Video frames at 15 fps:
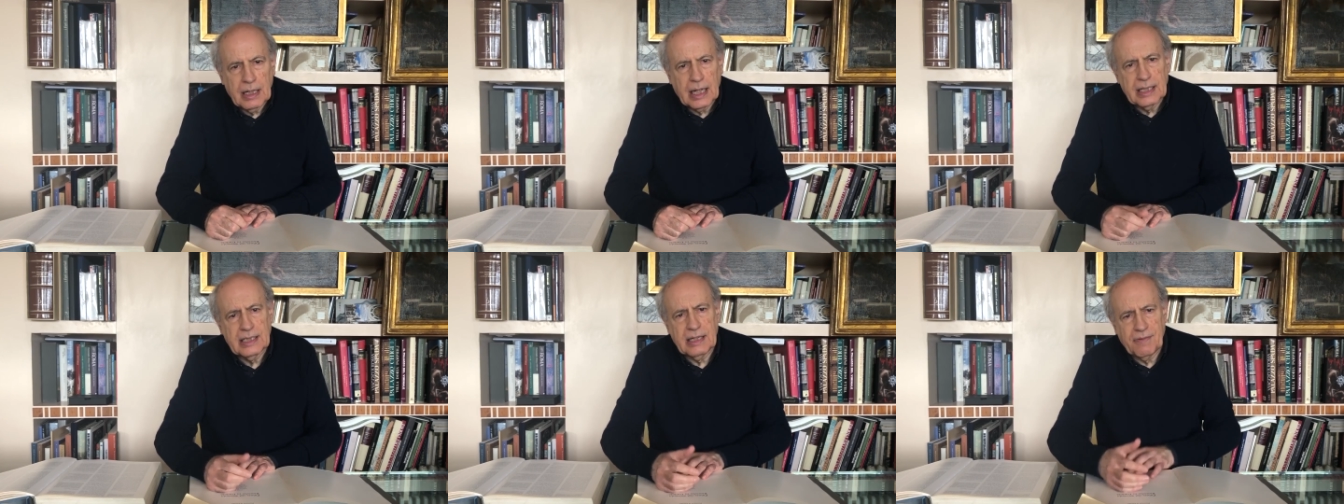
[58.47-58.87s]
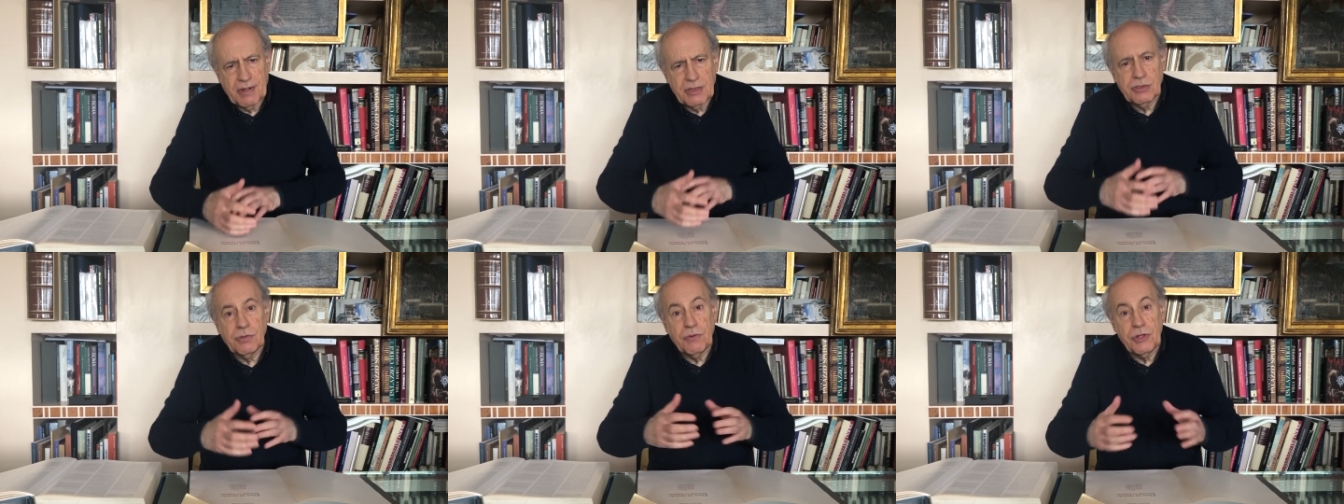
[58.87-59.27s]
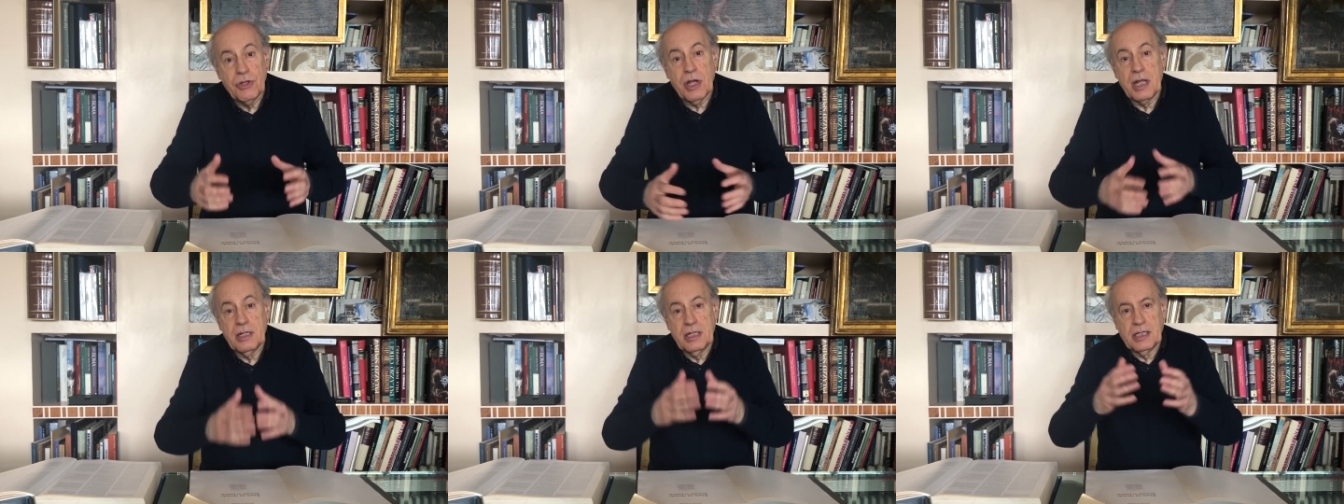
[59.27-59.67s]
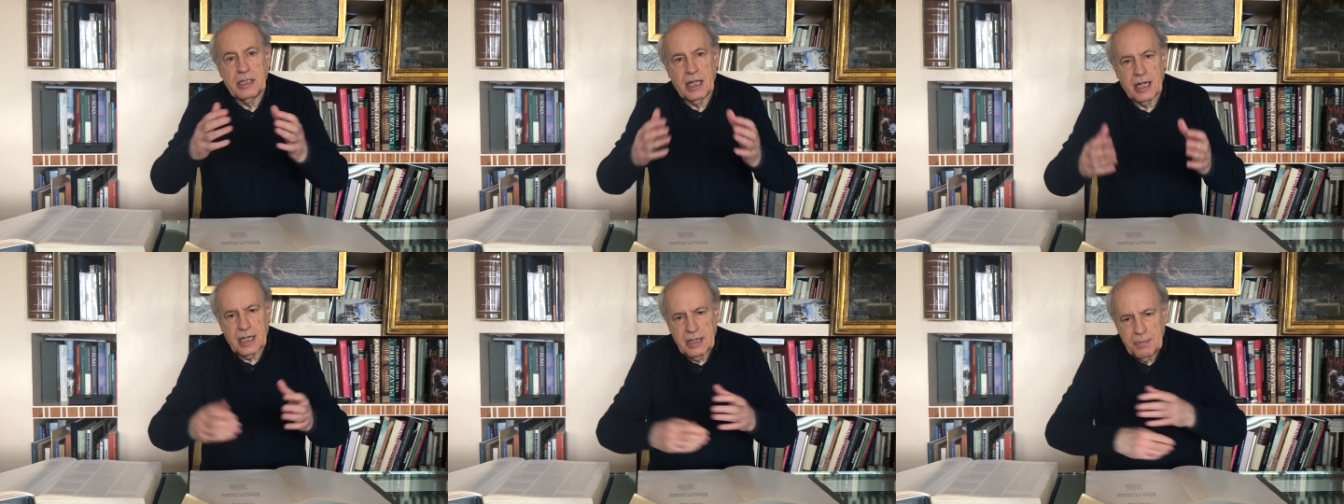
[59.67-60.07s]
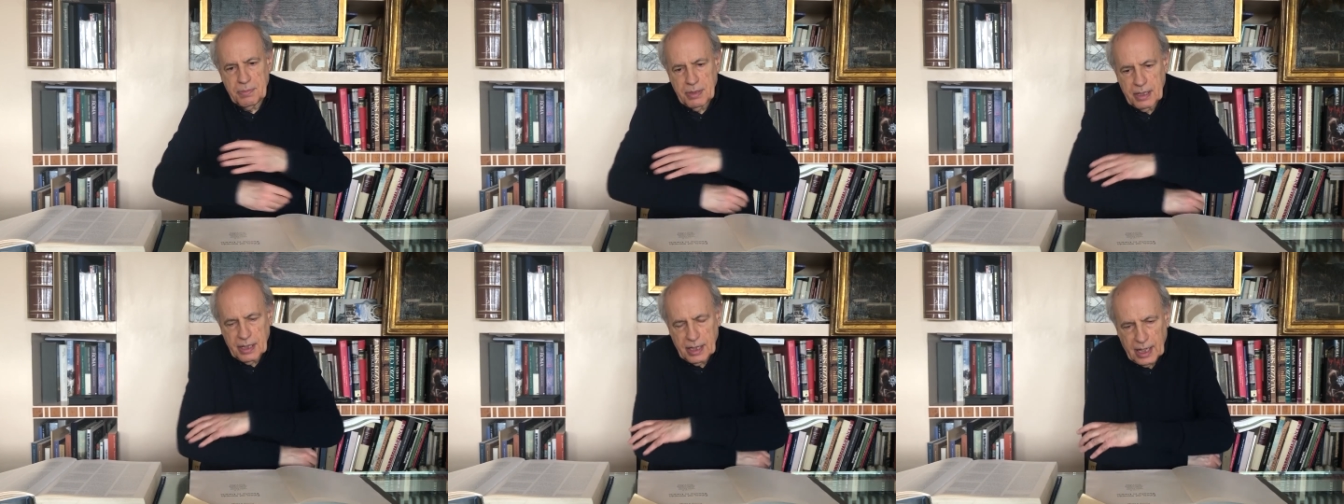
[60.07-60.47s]
attraverso vicende
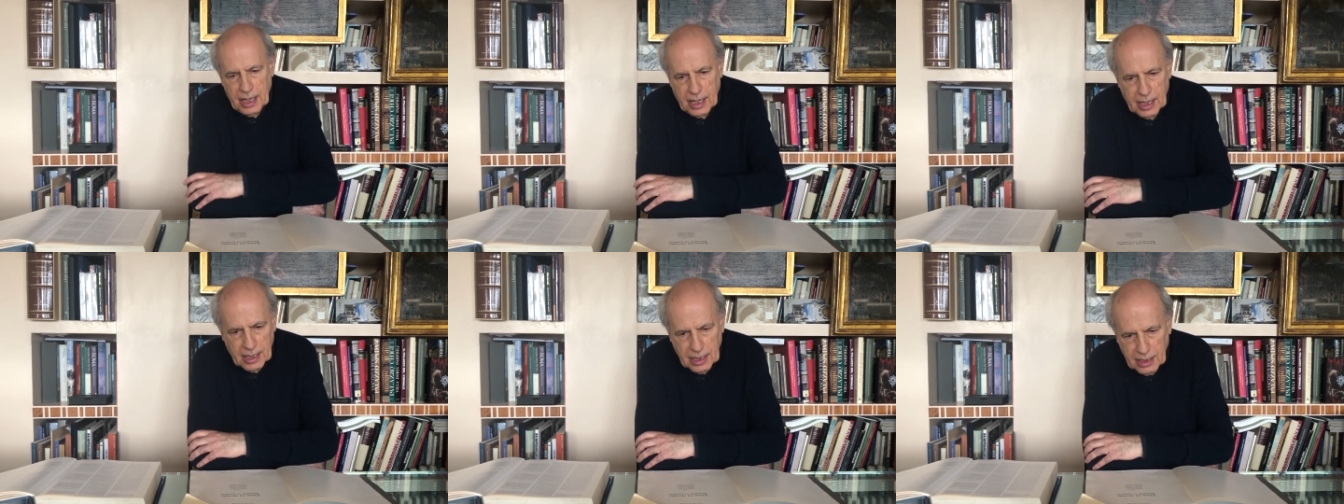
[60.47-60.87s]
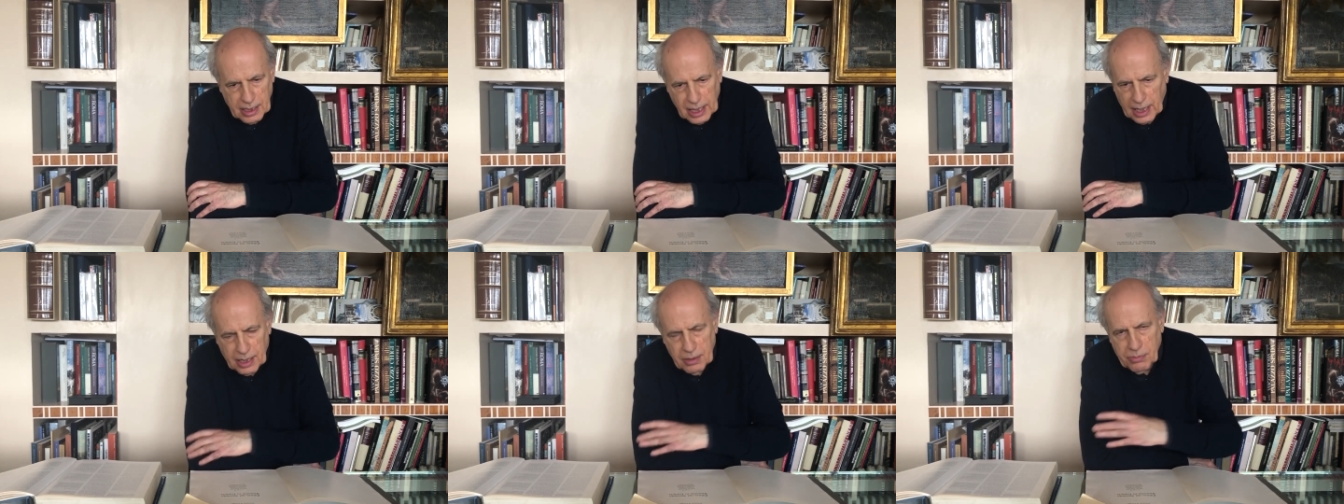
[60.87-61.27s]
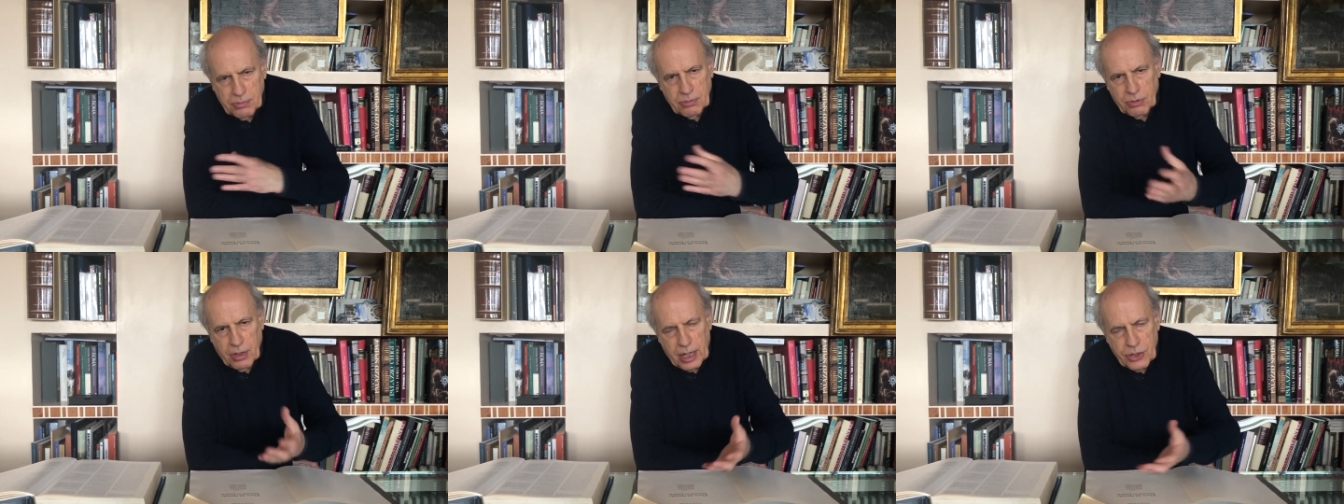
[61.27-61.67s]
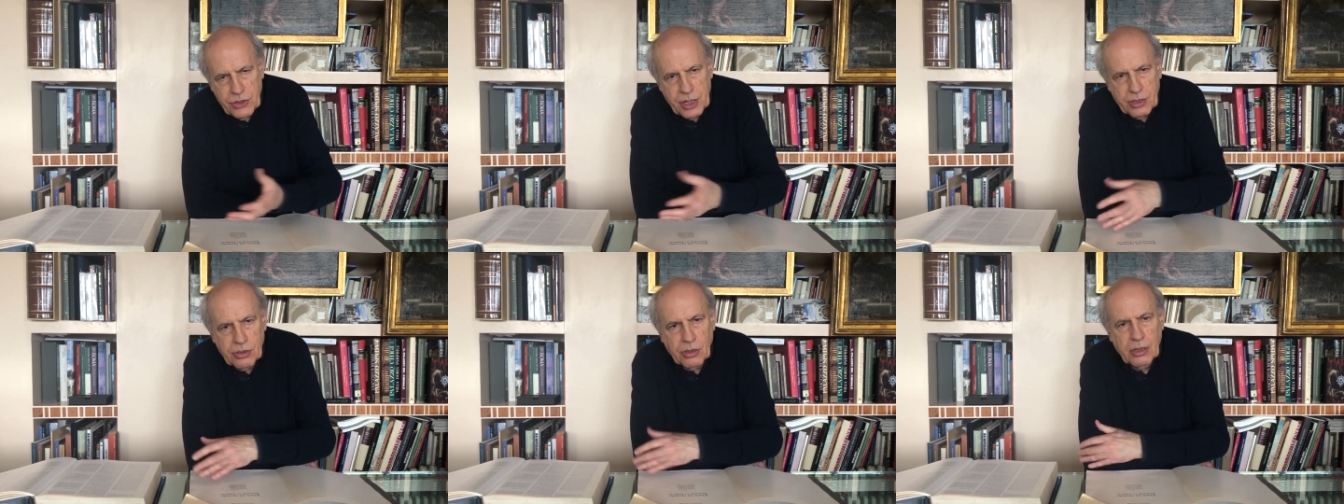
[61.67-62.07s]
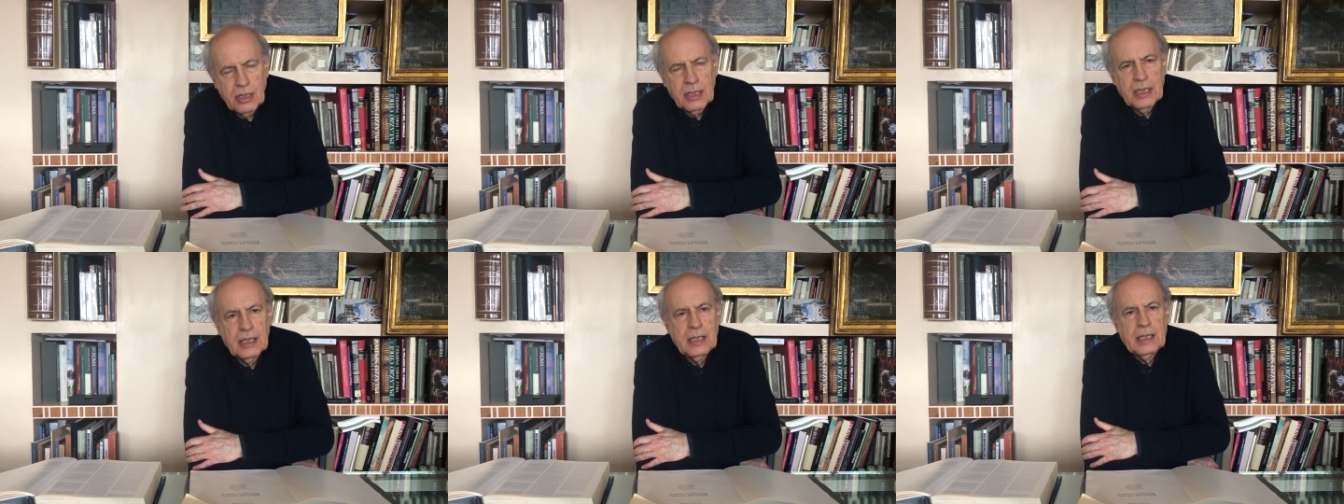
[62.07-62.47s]
terribili e che non è certo
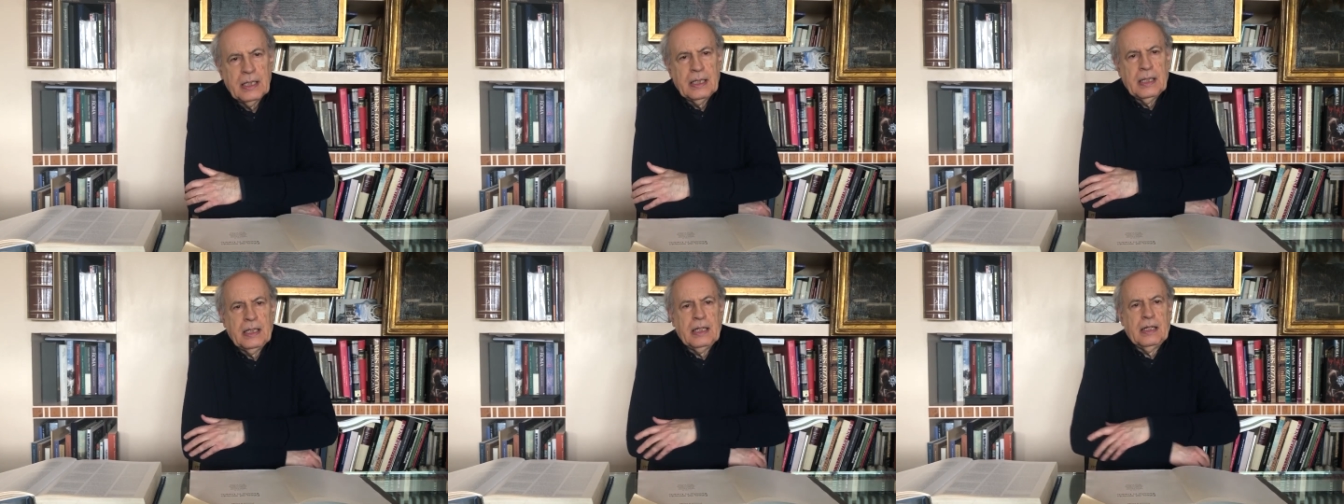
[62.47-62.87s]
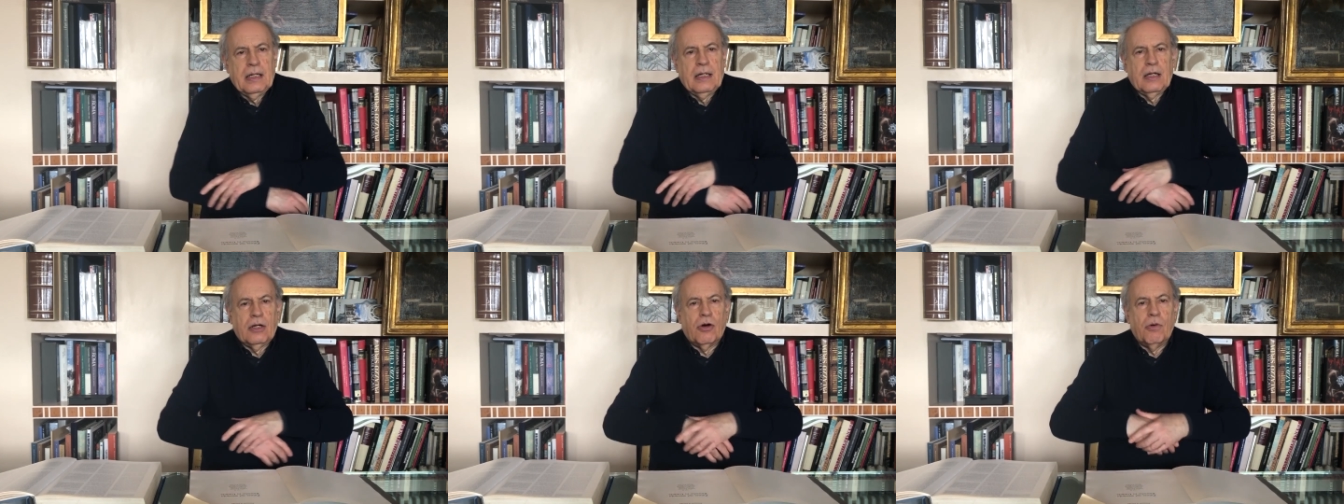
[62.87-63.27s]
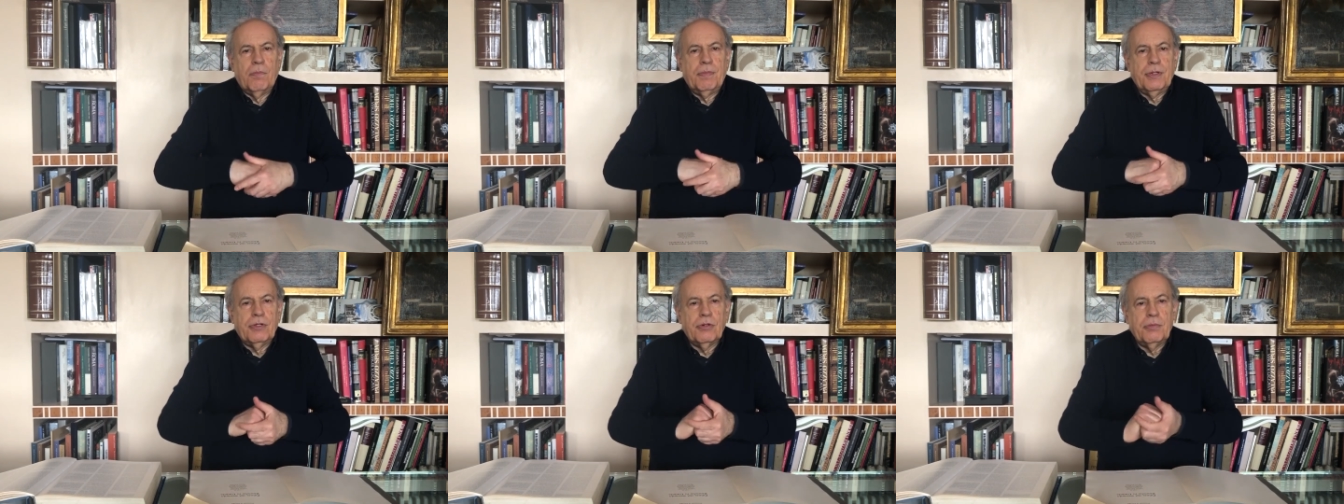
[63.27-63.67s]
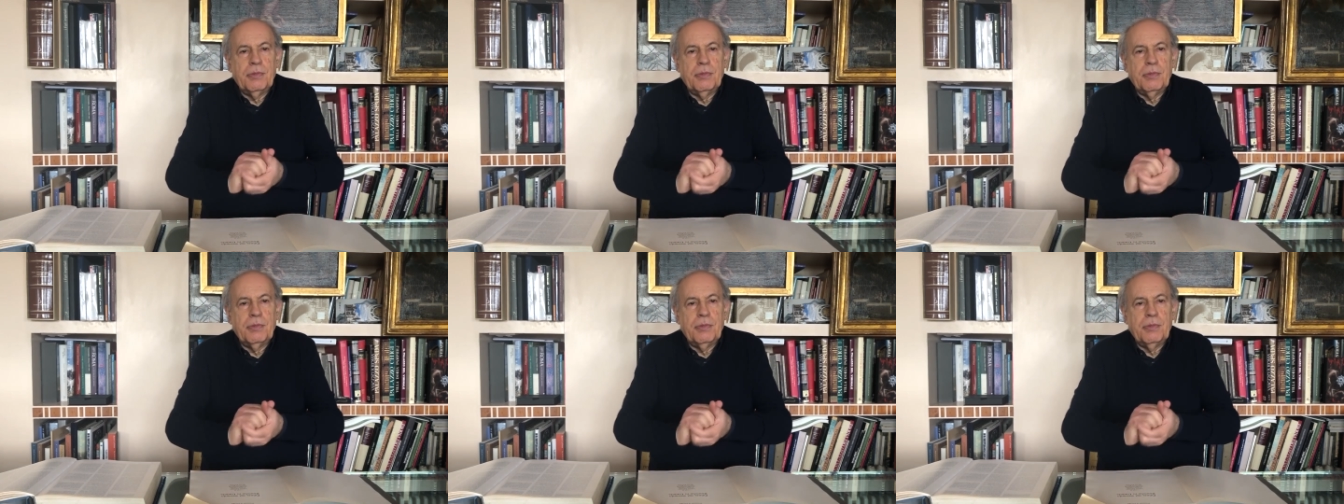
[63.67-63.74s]
compito